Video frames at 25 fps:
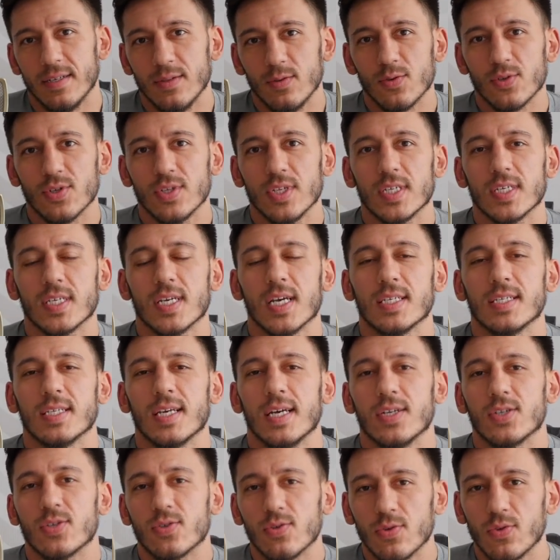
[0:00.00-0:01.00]
нужно
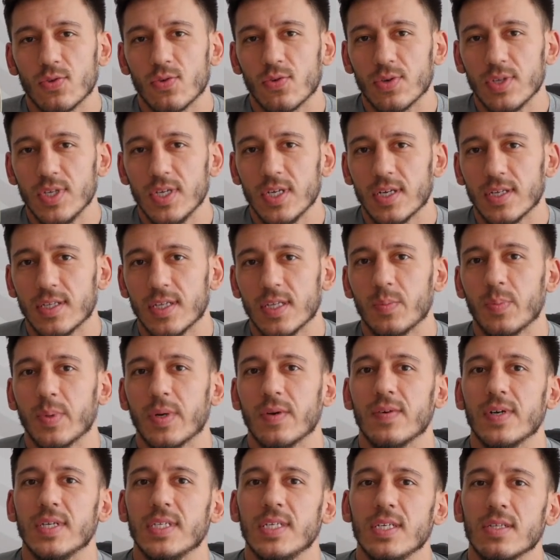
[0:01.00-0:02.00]
сказать, что турнир этот
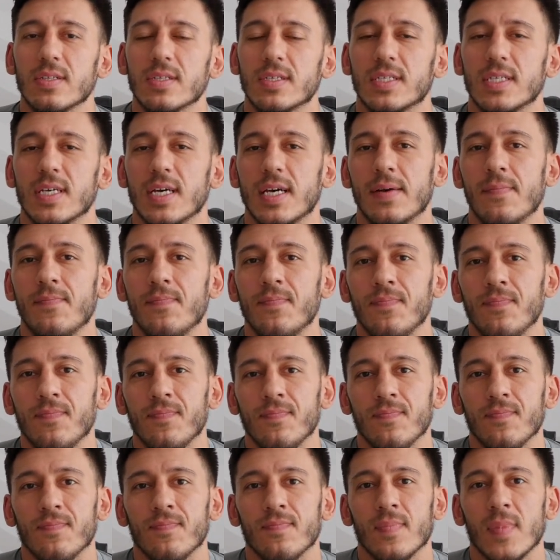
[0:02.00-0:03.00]
проводился
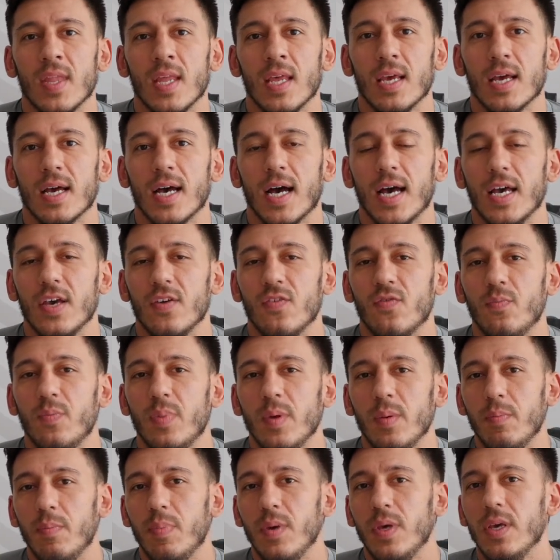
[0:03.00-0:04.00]

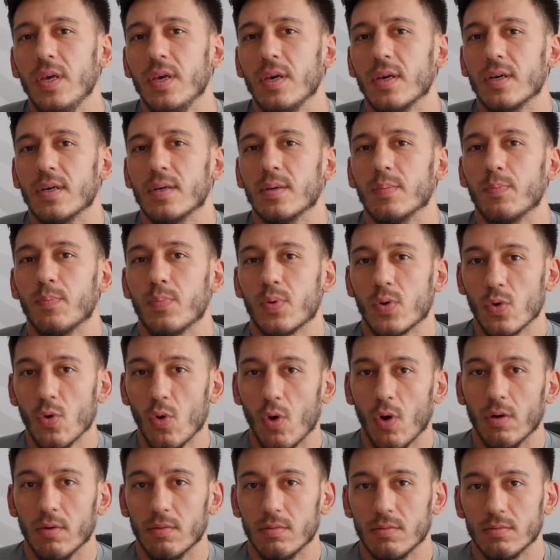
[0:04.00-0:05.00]
IFBB а Pro.